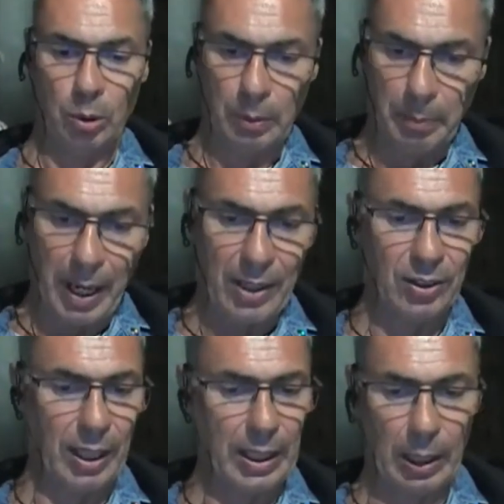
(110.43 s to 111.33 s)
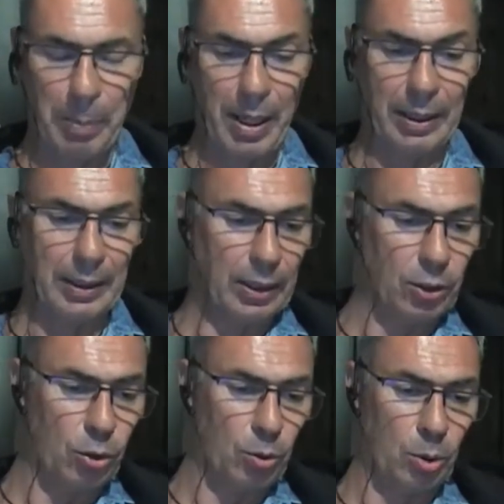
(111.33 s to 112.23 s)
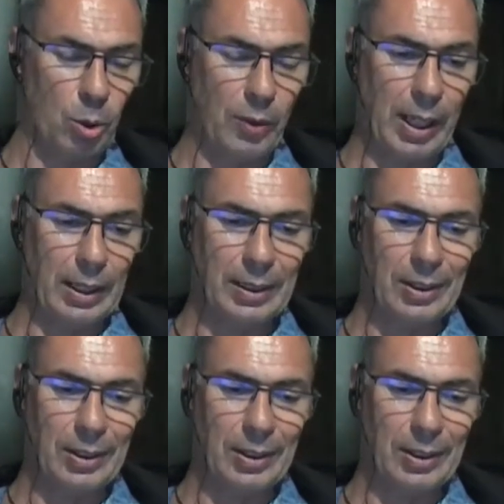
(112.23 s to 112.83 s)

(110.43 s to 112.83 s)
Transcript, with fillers: in base ai reperti che si sono trovati